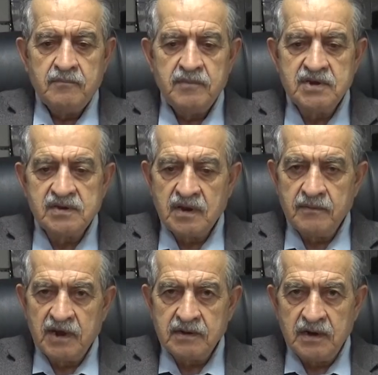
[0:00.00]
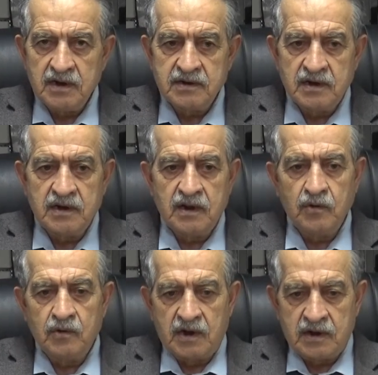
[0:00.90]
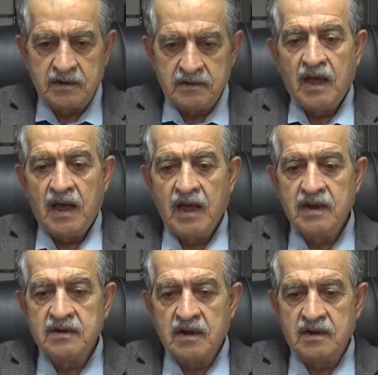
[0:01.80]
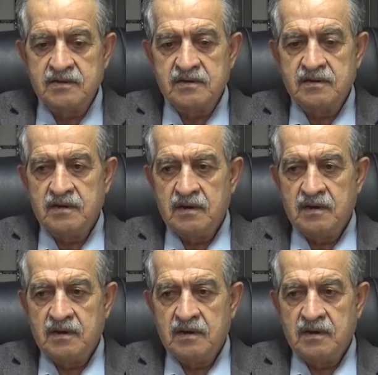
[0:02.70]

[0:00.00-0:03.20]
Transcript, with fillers: Biz Emekliler Derneği olarak en az